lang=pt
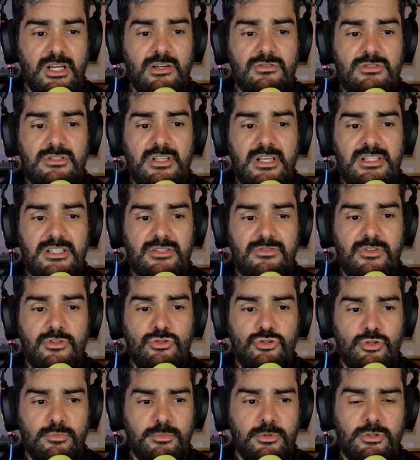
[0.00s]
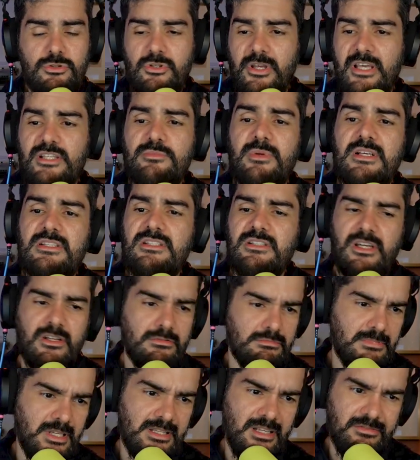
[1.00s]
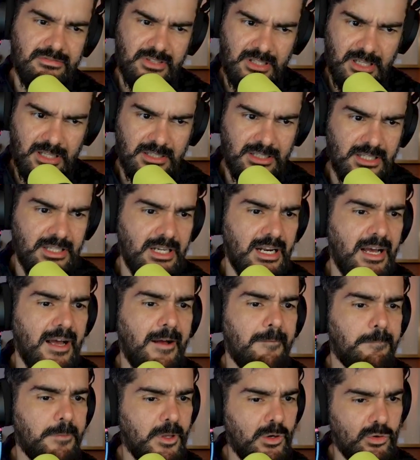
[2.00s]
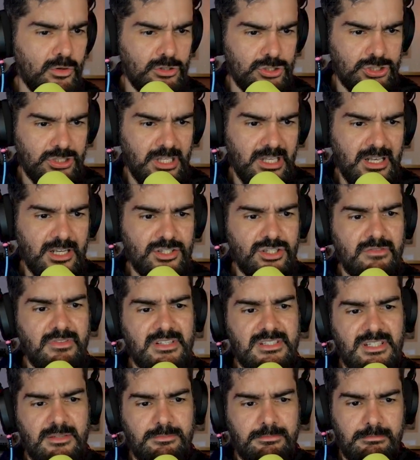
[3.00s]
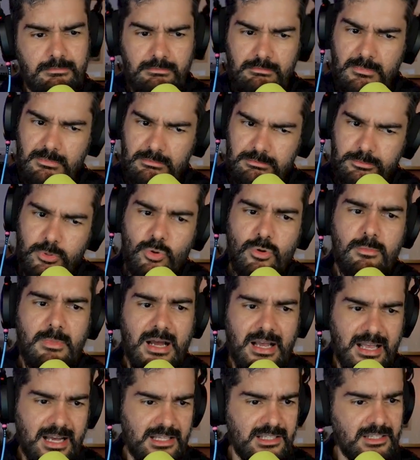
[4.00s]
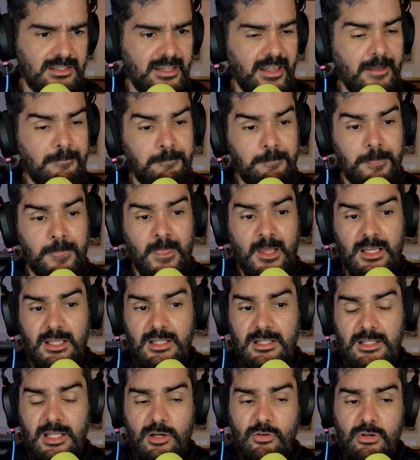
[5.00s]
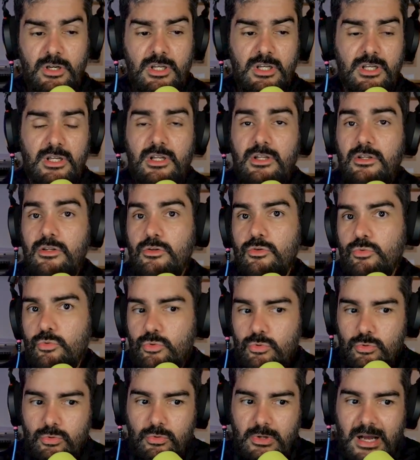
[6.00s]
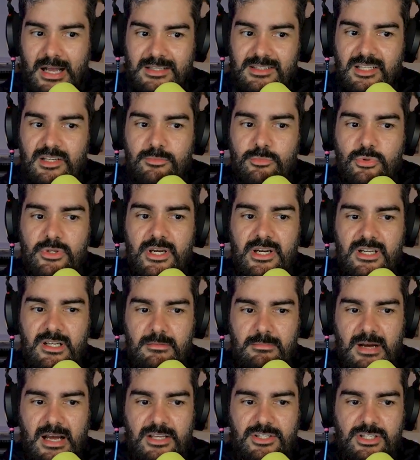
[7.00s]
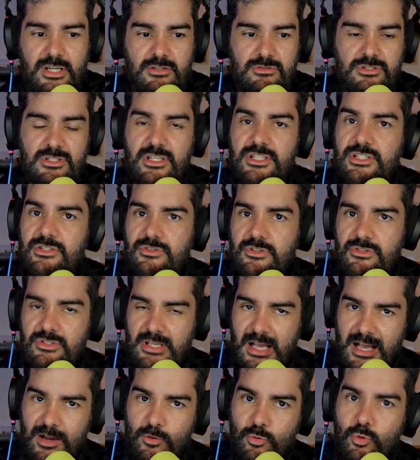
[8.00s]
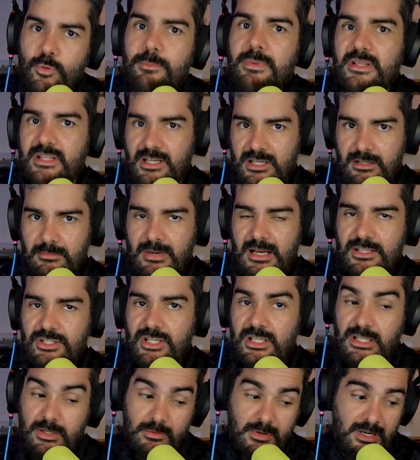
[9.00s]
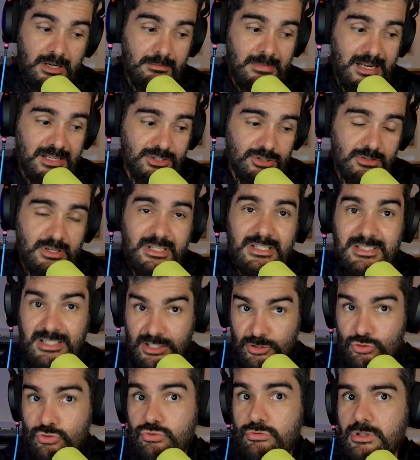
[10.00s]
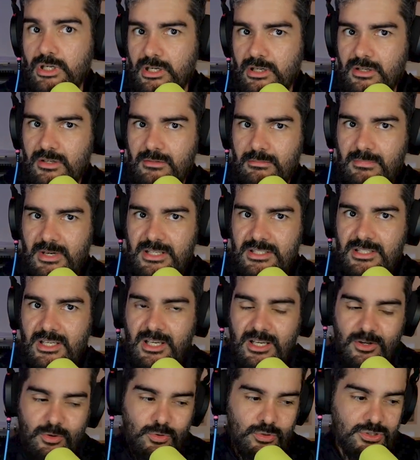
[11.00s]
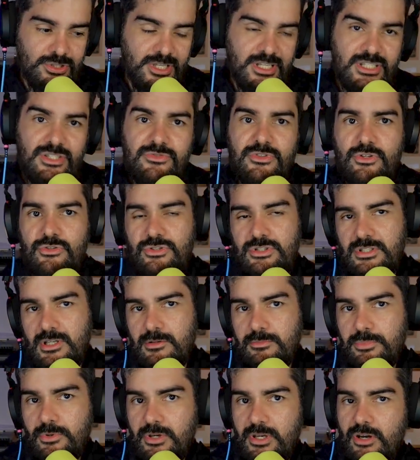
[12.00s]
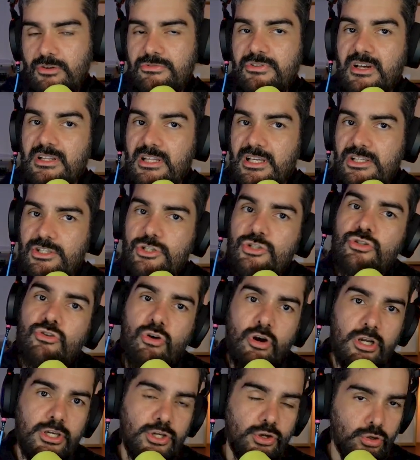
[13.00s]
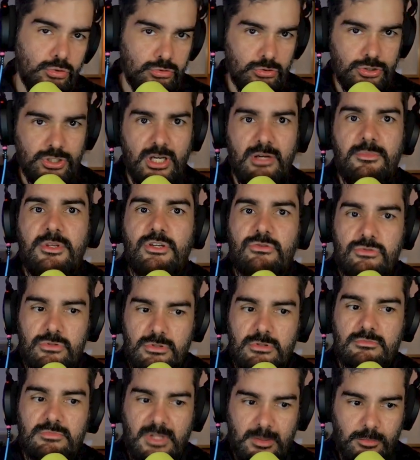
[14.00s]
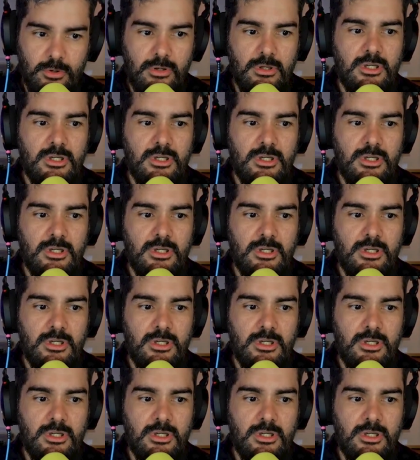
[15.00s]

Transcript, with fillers: os desvios do português brasileiro. Nada a ver, né? Letra A, não gostei, acho que vai ser um pouco marcado até. Então, atribui à gramática os desvios, a culpa é da gramática? Não, o gramático ele é censura, mas os desvios são porque o falante escolhe outros caminhos, tá bom?